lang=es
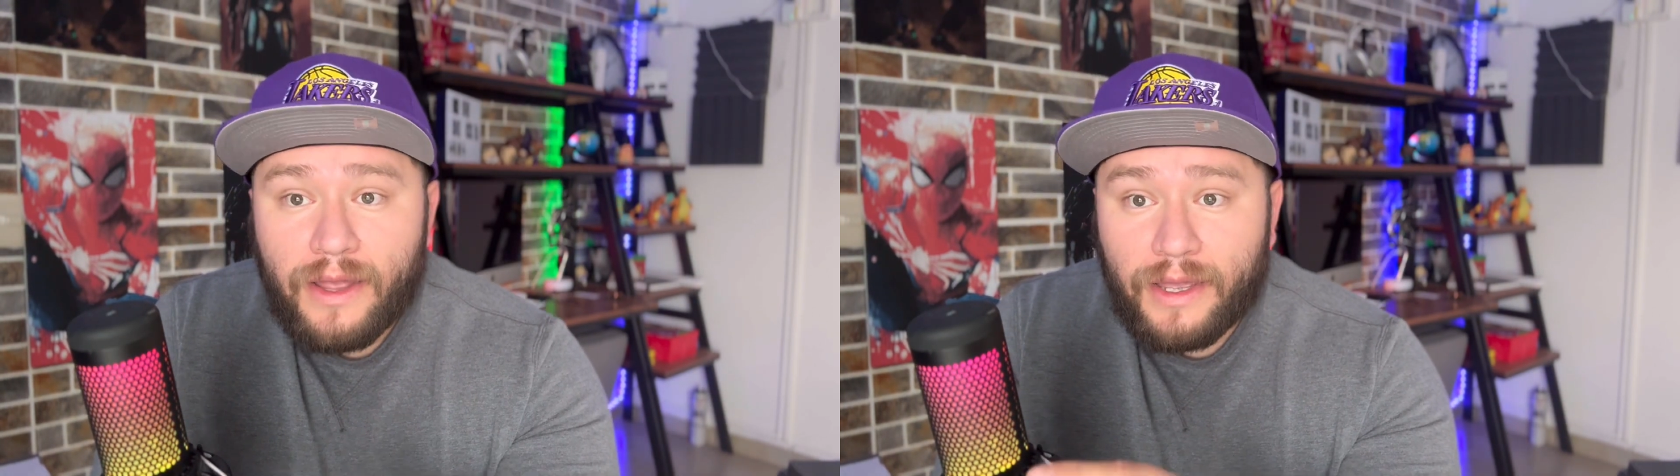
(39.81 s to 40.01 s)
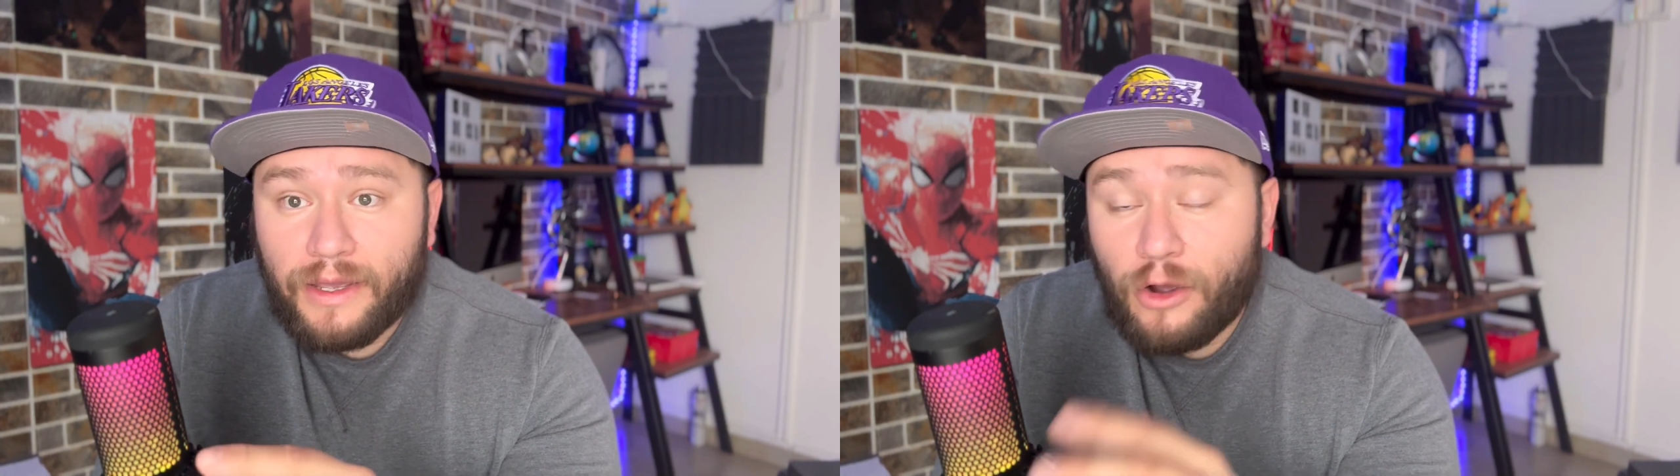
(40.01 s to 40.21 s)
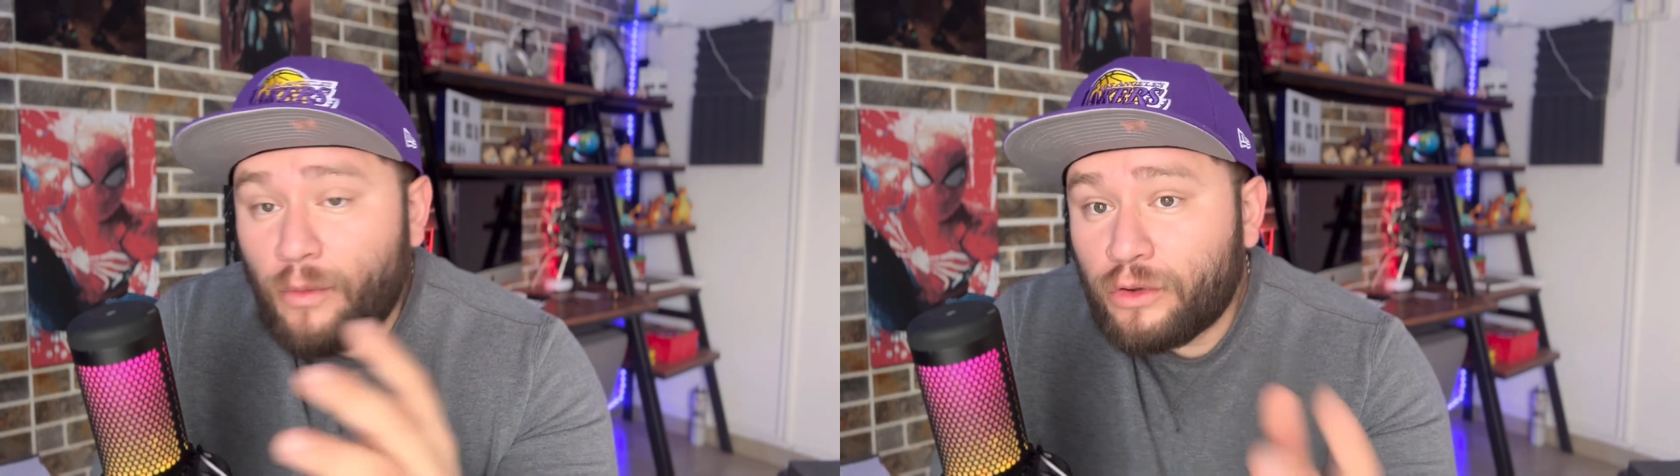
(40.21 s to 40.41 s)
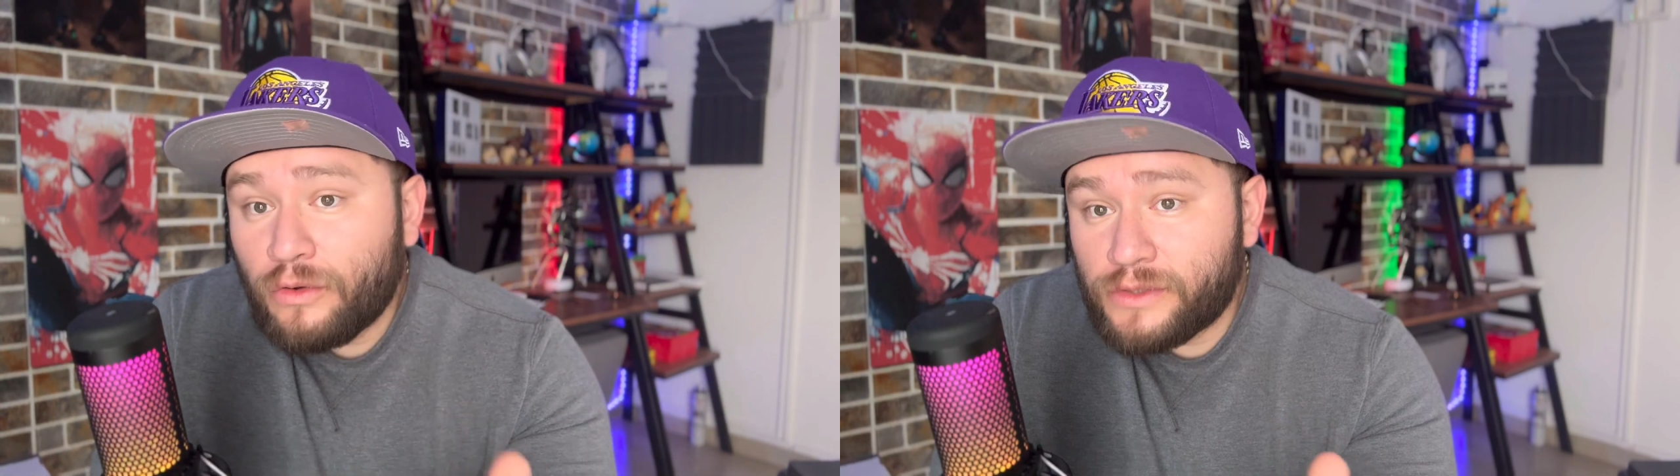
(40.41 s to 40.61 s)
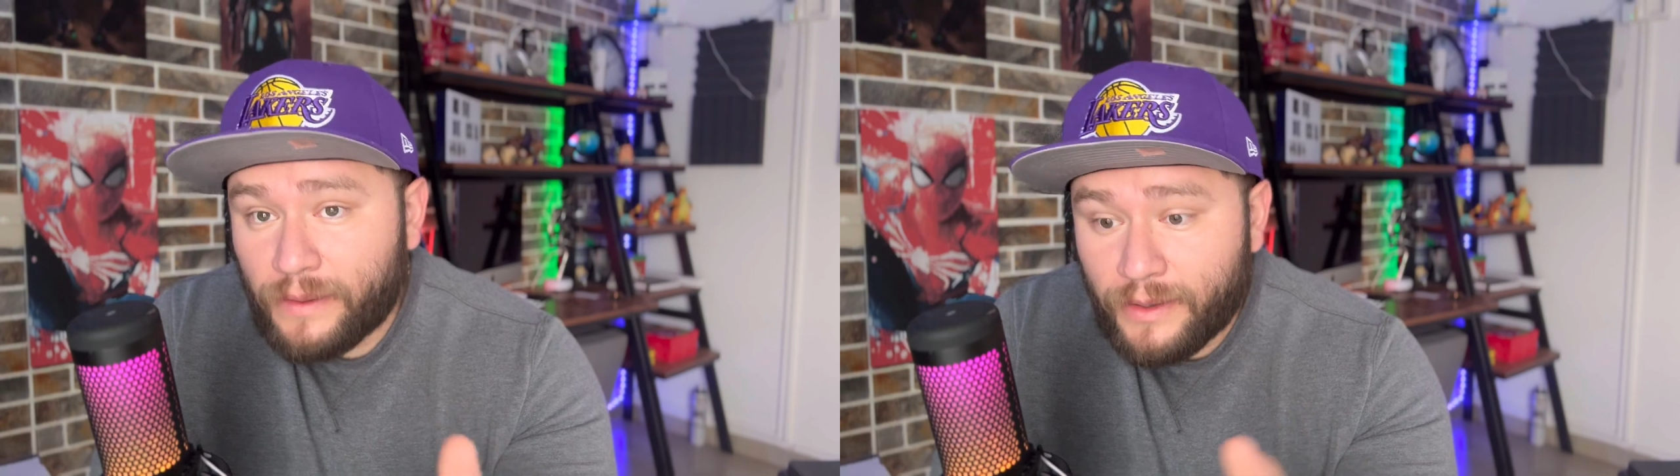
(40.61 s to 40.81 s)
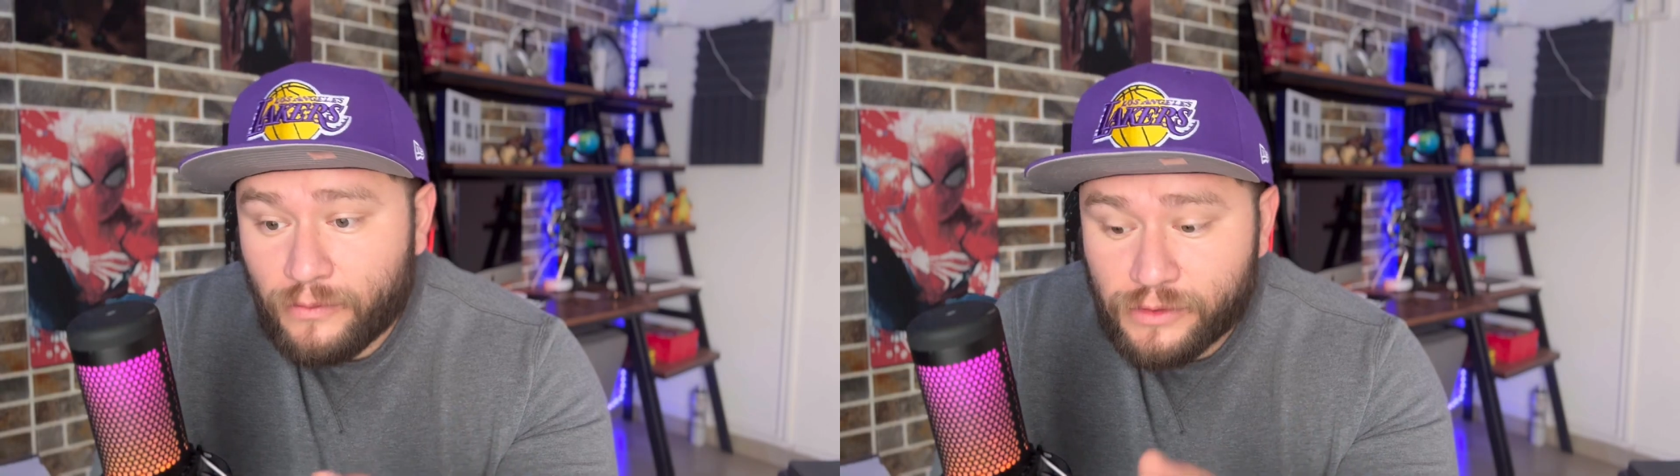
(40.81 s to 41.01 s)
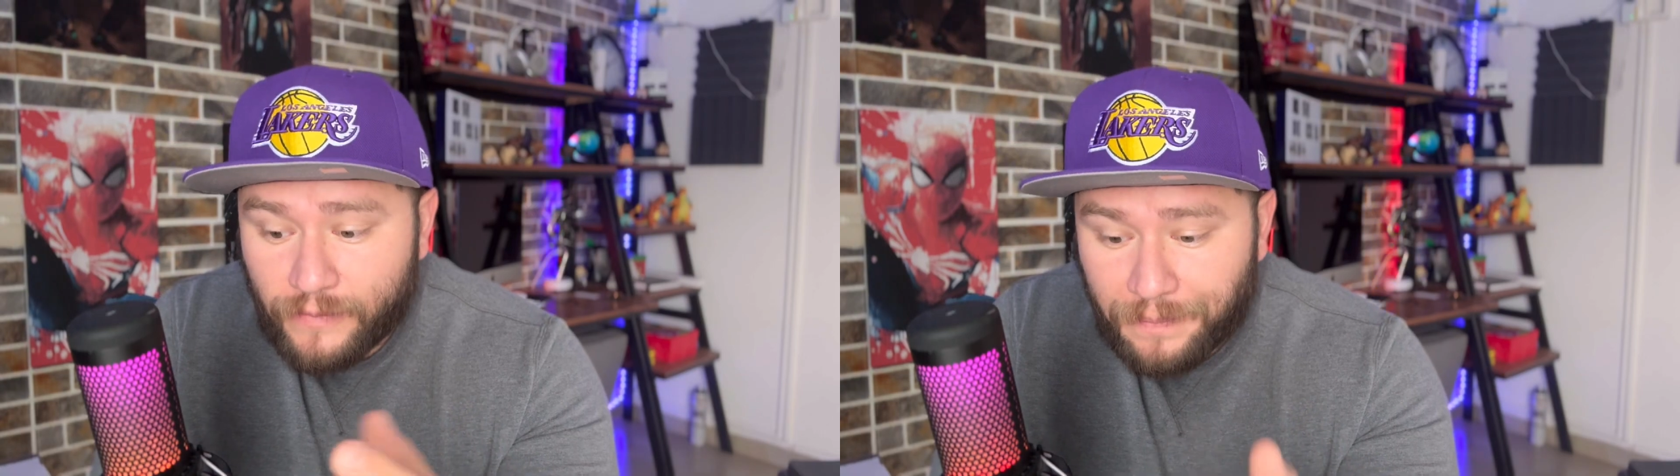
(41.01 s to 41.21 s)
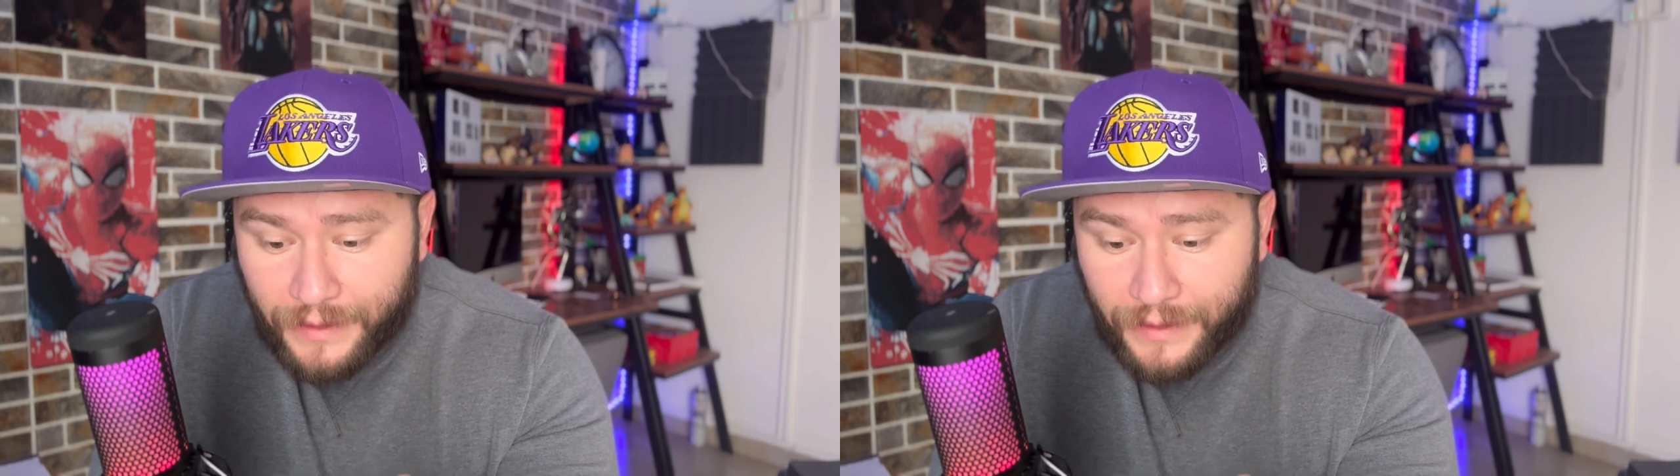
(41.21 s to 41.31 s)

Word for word: Eh, como todos sabemos,